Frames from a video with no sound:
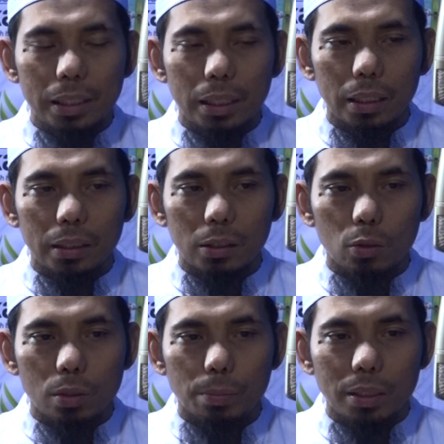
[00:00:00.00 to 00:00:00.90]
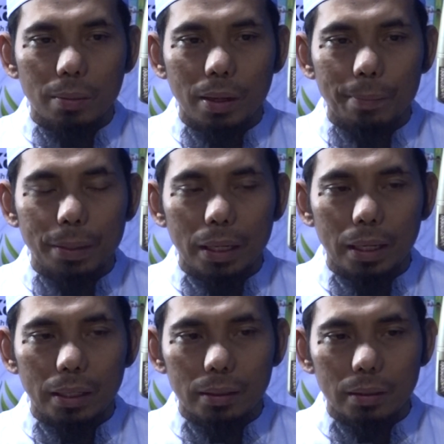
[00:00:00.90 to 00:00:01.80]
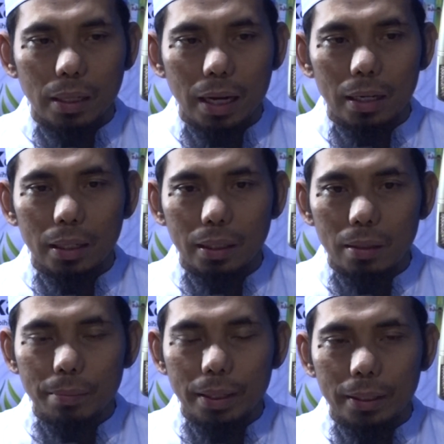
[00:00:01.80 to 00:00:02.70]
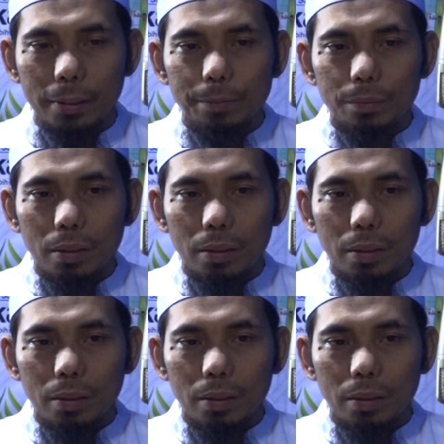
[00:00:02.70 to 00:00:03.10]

jika kita terus bisa menampakkan akhlak yang baik